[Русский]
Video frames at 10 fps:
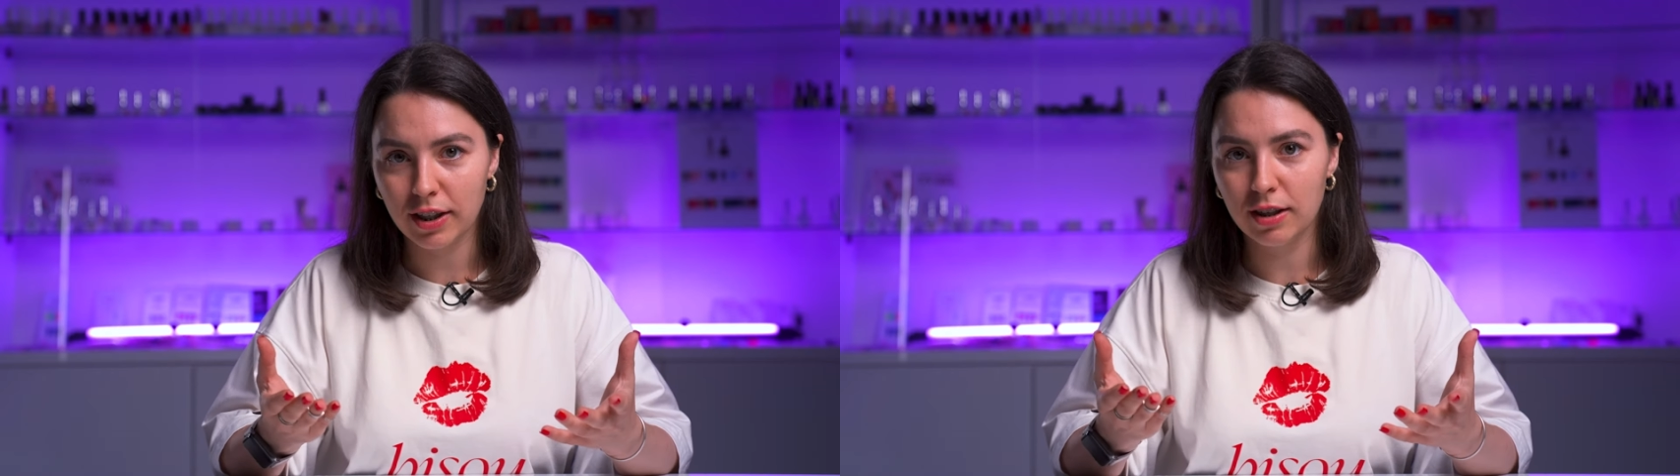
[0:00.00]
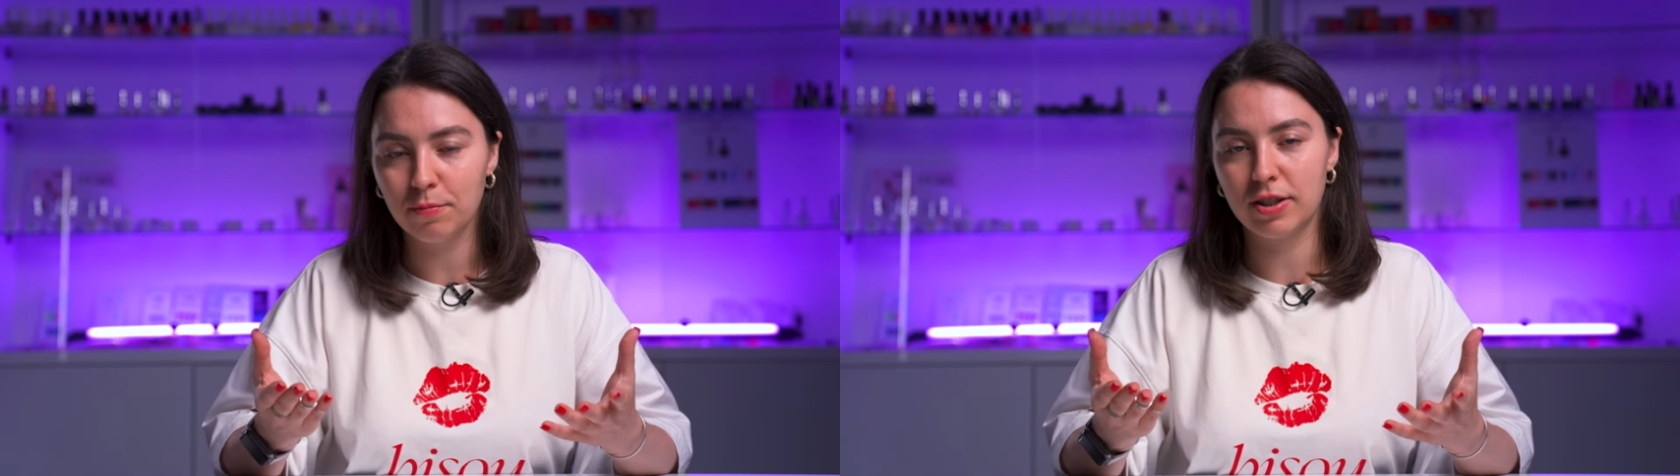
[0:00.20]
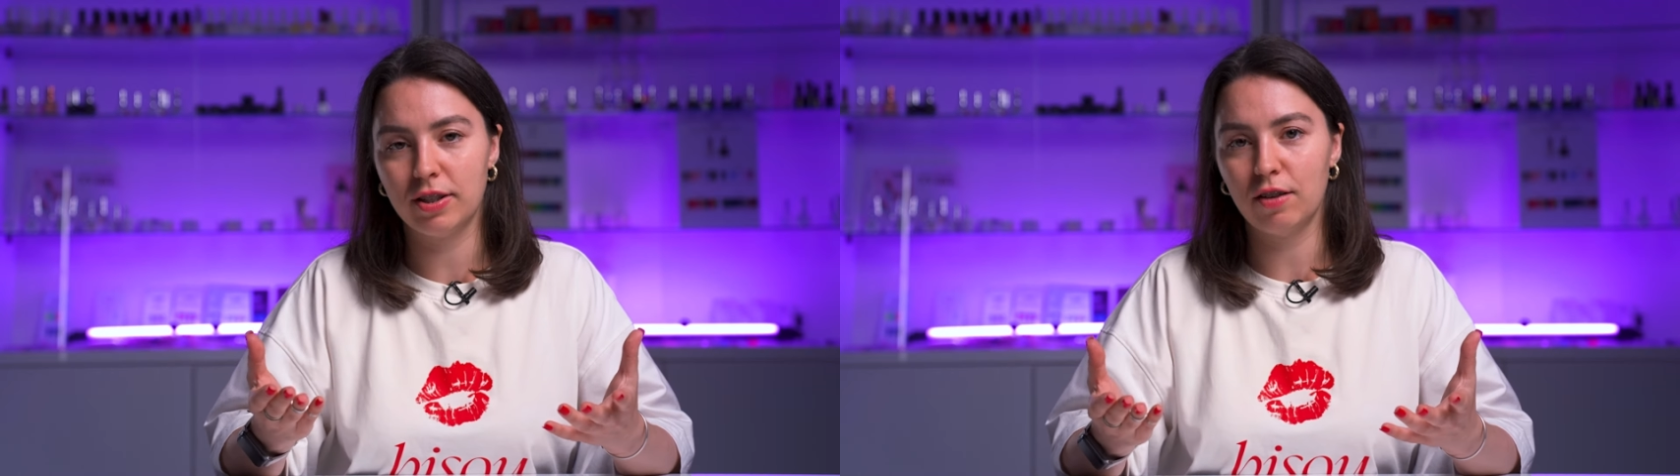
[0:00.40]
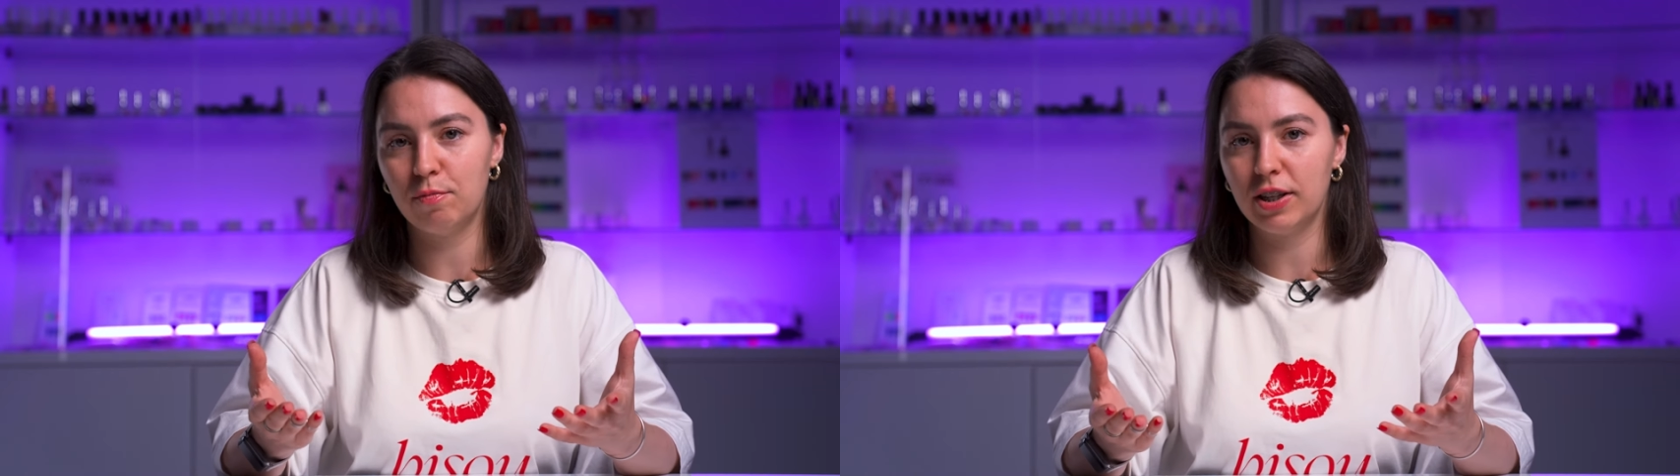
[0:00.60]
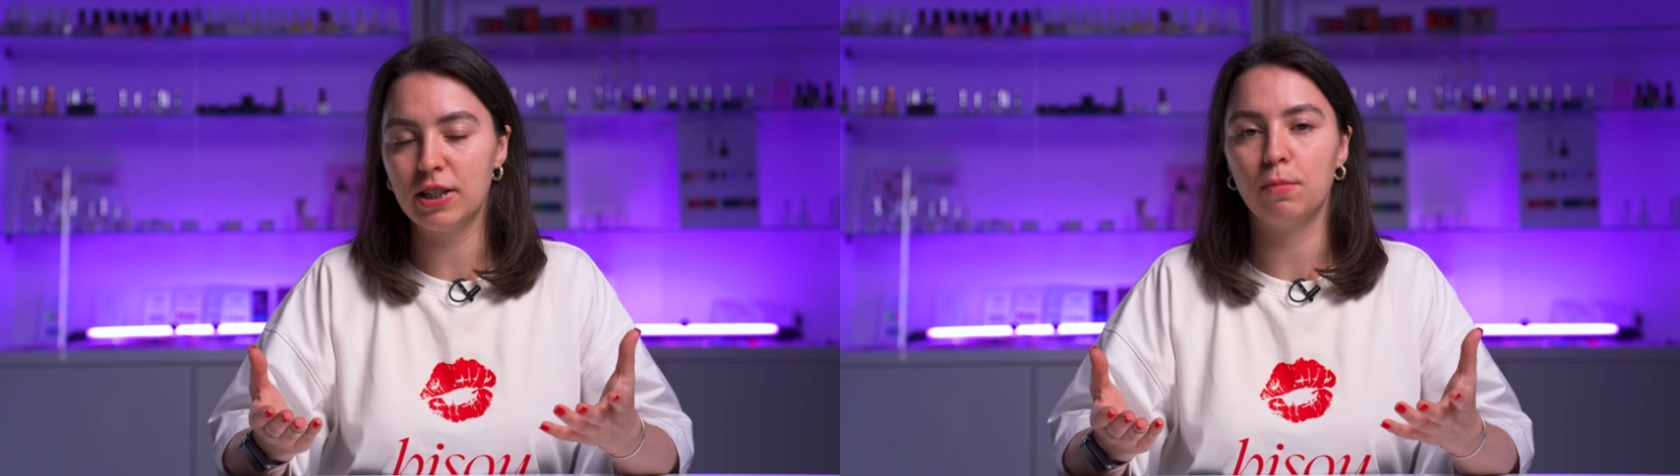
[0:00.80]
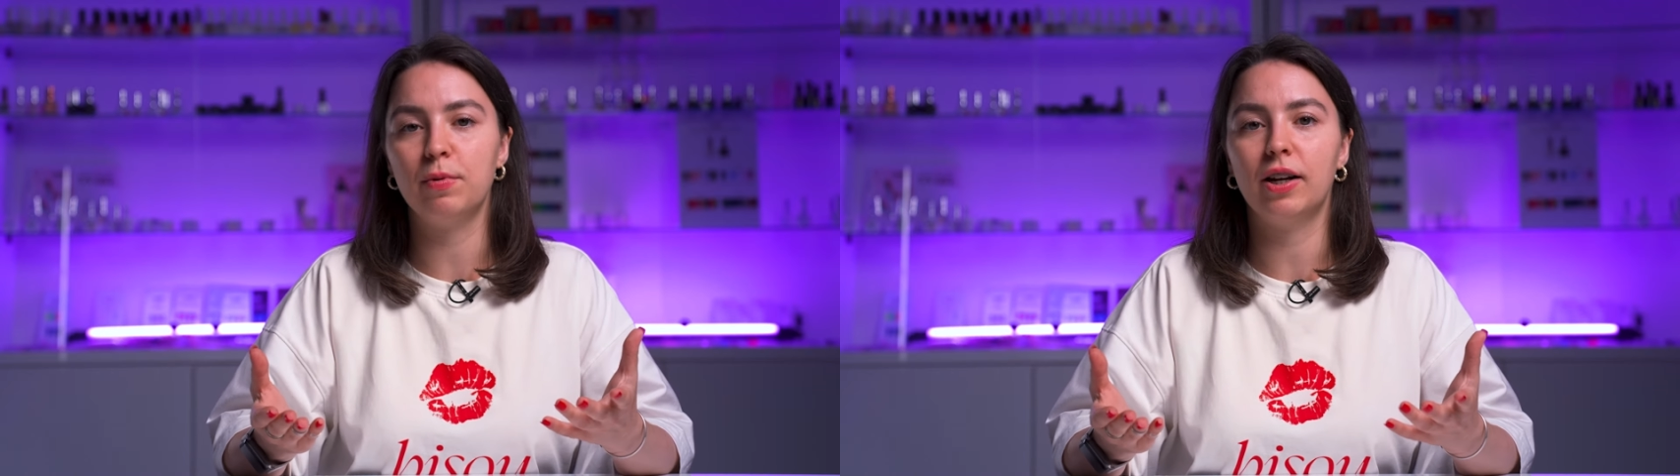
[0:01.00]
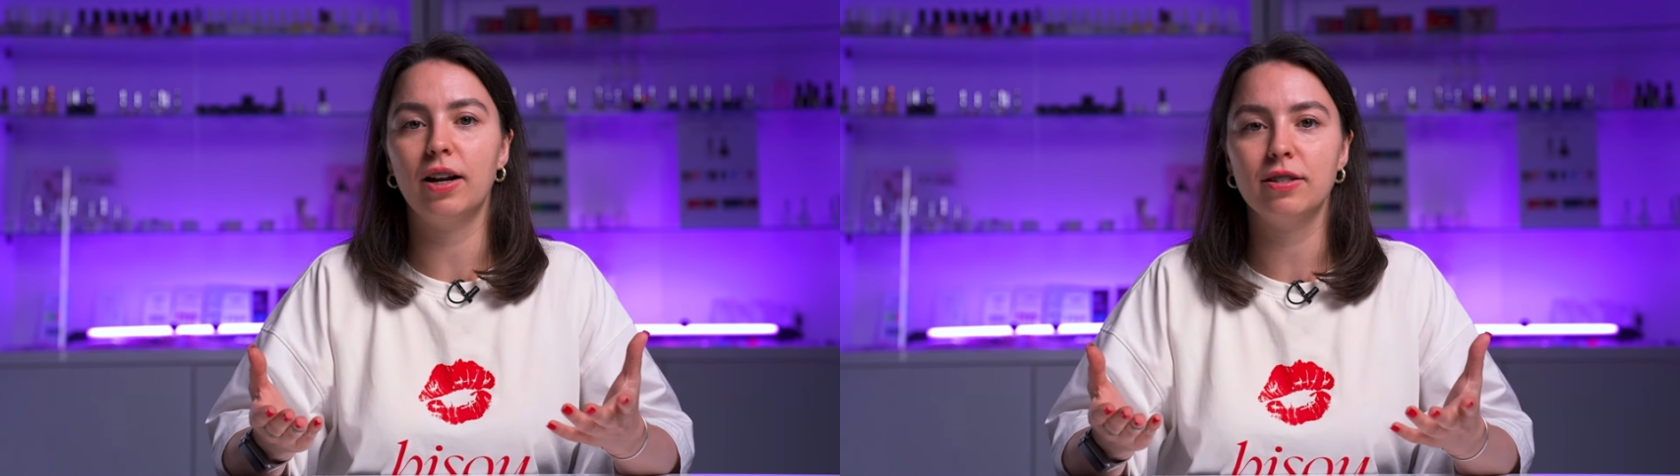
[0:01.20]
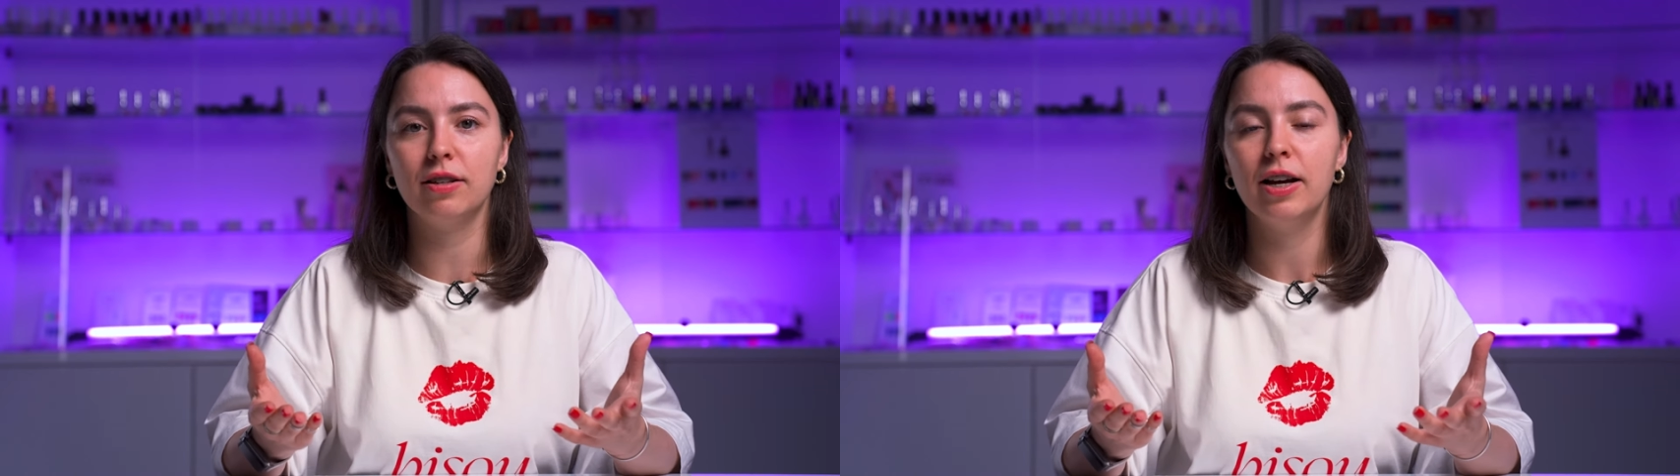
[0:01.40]
и мастера, в принципе,
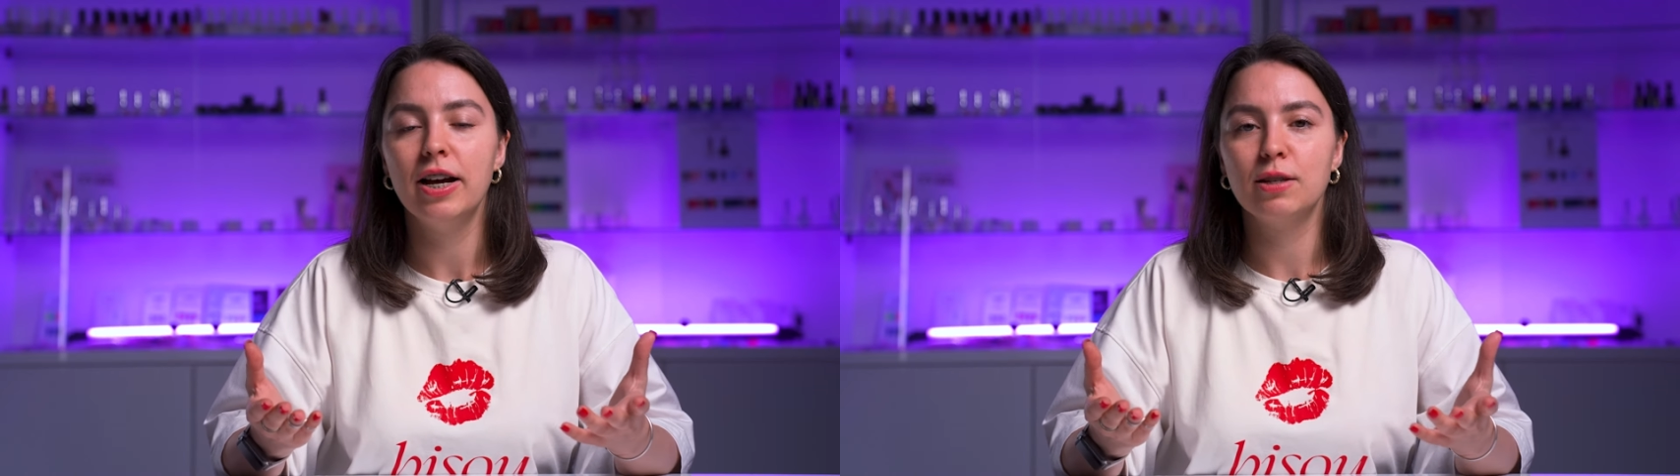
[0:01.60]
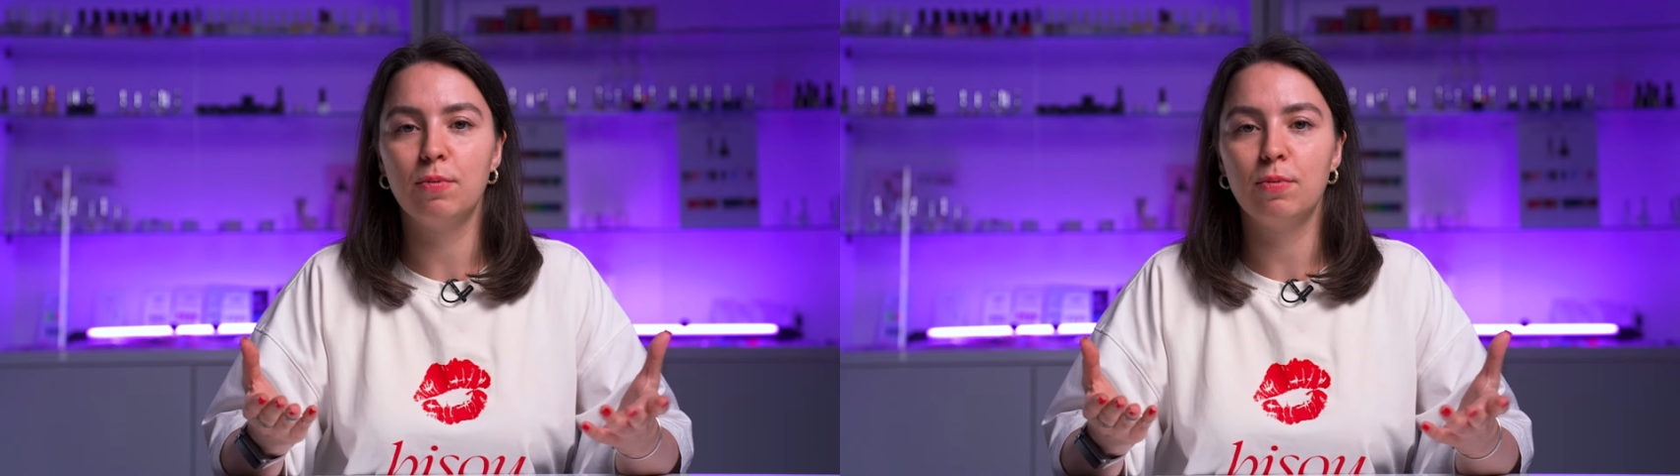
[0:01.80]
прекрасно